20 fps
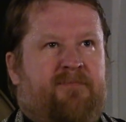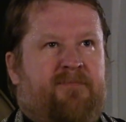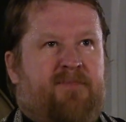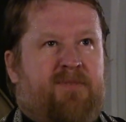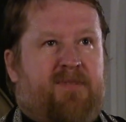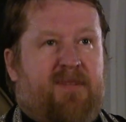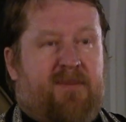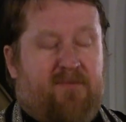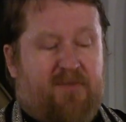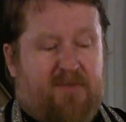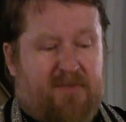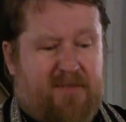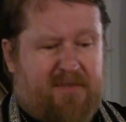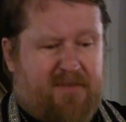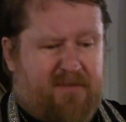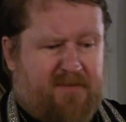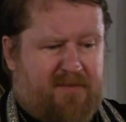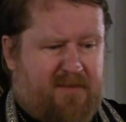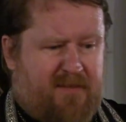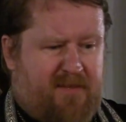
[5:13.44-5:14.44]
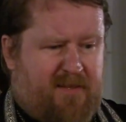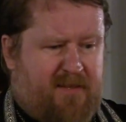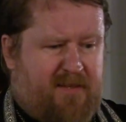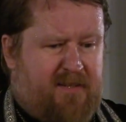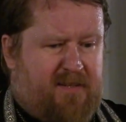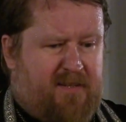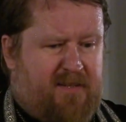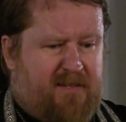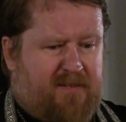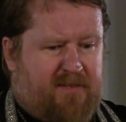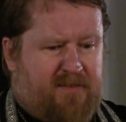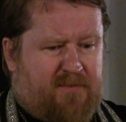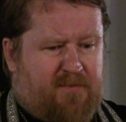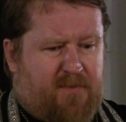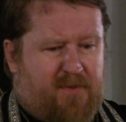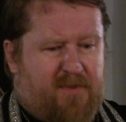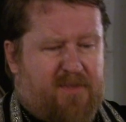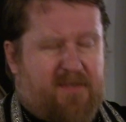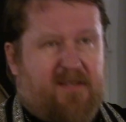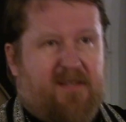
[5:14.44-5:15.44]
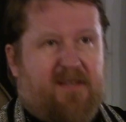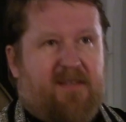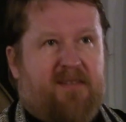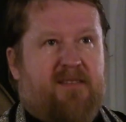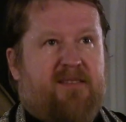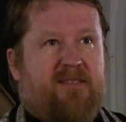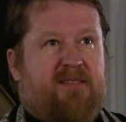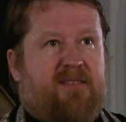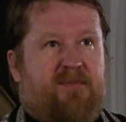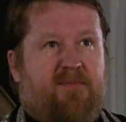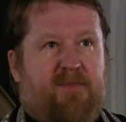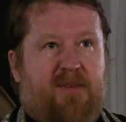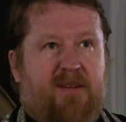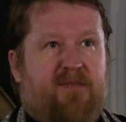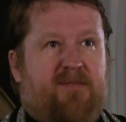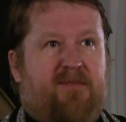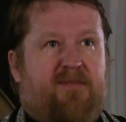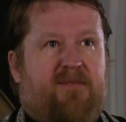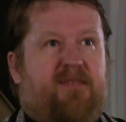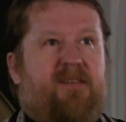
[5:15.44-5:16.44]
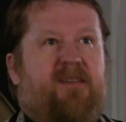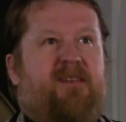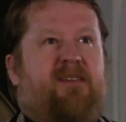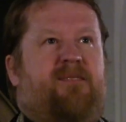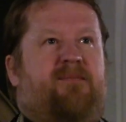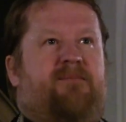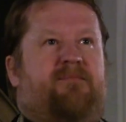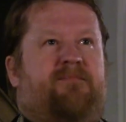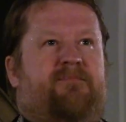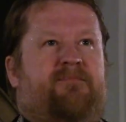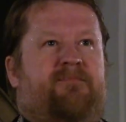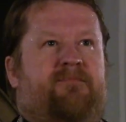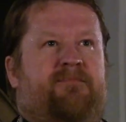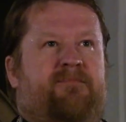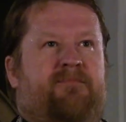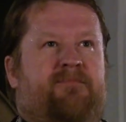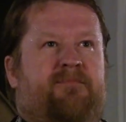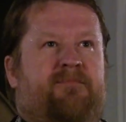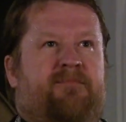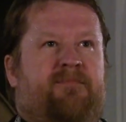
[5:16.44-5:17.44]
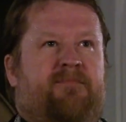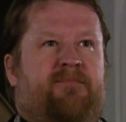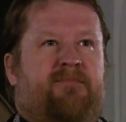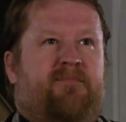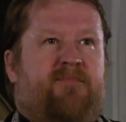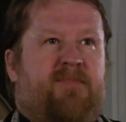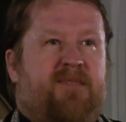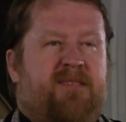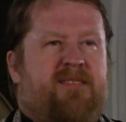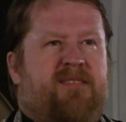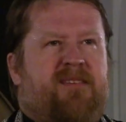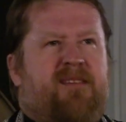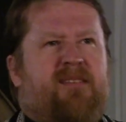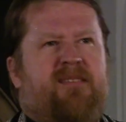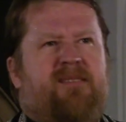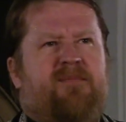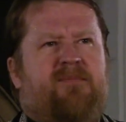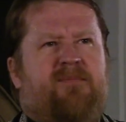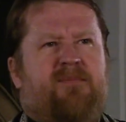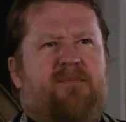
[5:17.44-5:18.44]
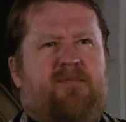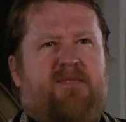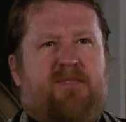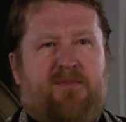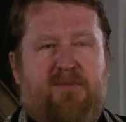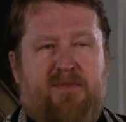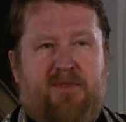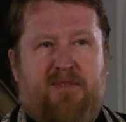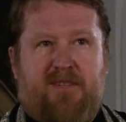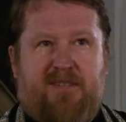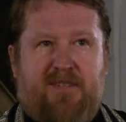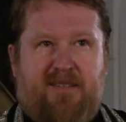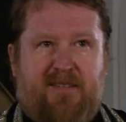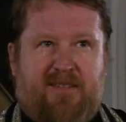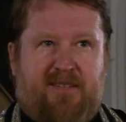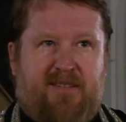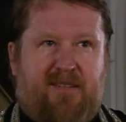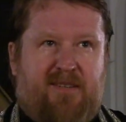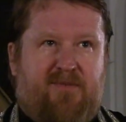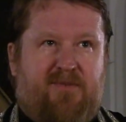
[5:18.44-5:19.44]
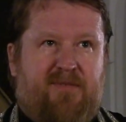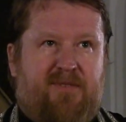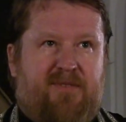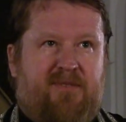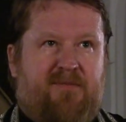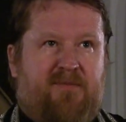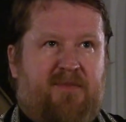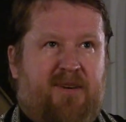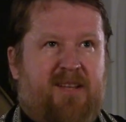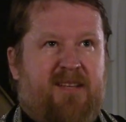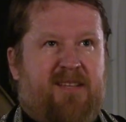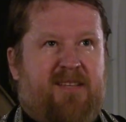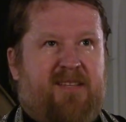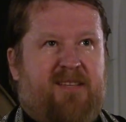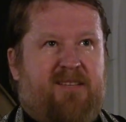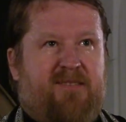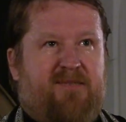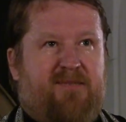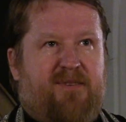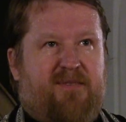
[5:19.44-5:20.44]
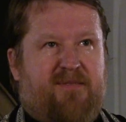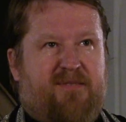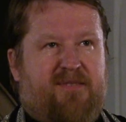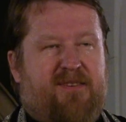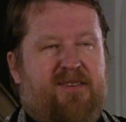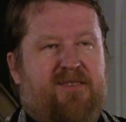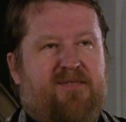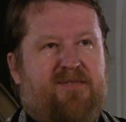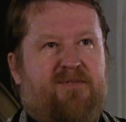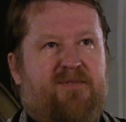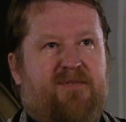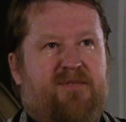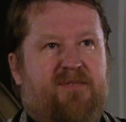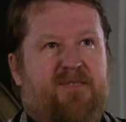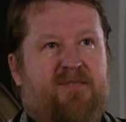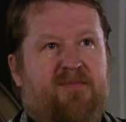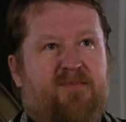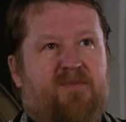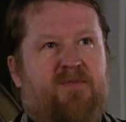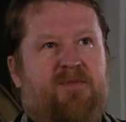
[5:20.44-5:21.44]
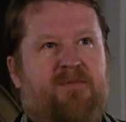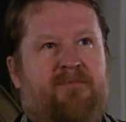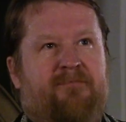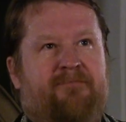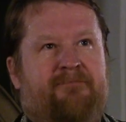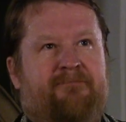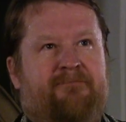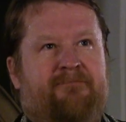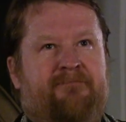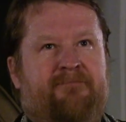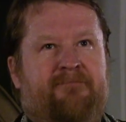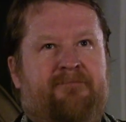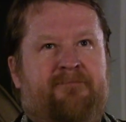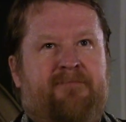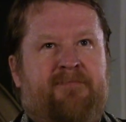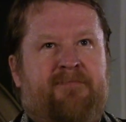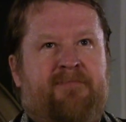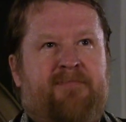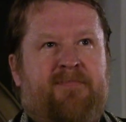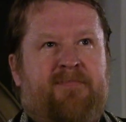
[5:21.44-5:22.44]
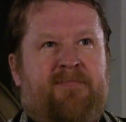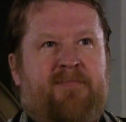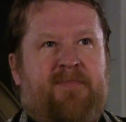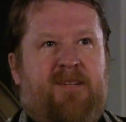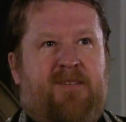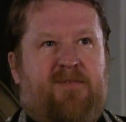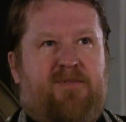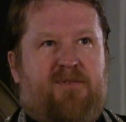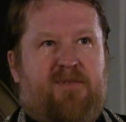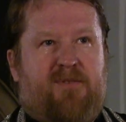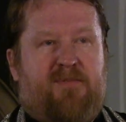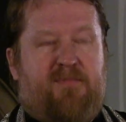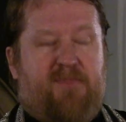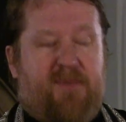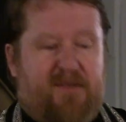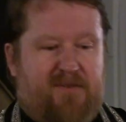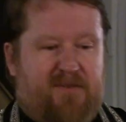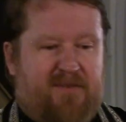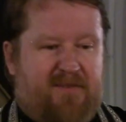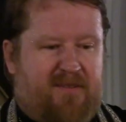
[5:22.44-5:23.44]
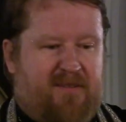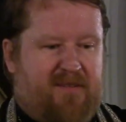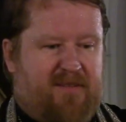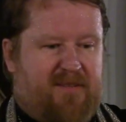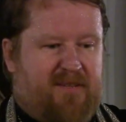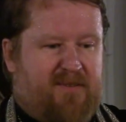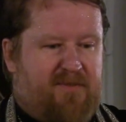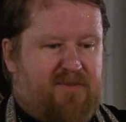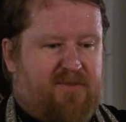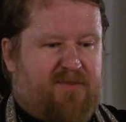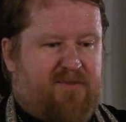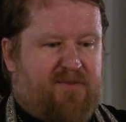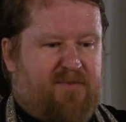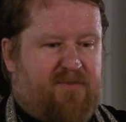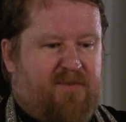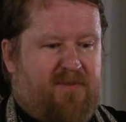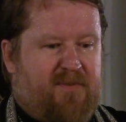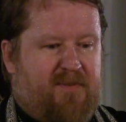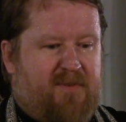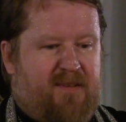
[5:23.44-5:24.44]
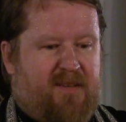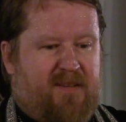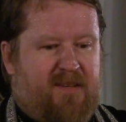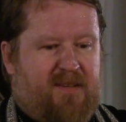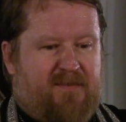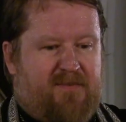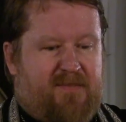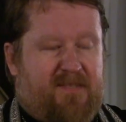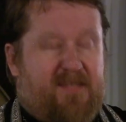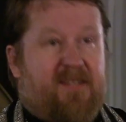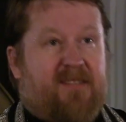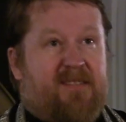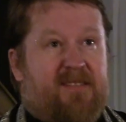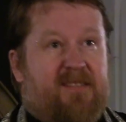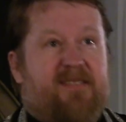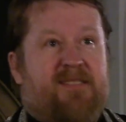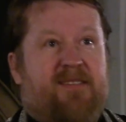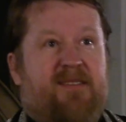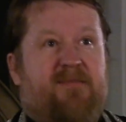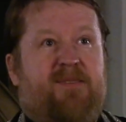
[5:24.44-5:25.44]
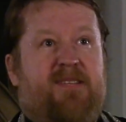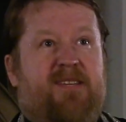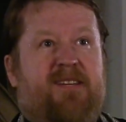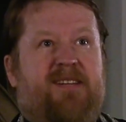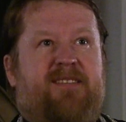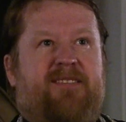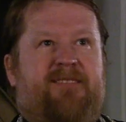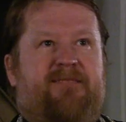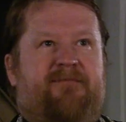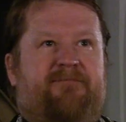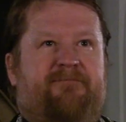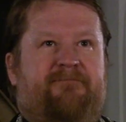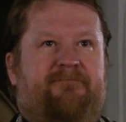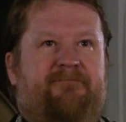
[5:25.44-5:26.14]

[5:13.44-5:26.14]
потому что этот пост для нас не пройдет даром. Мы сделаем свой шаг какой-то маленький, на навстречу Ему, который придет для того, чтобы всех нас обнять.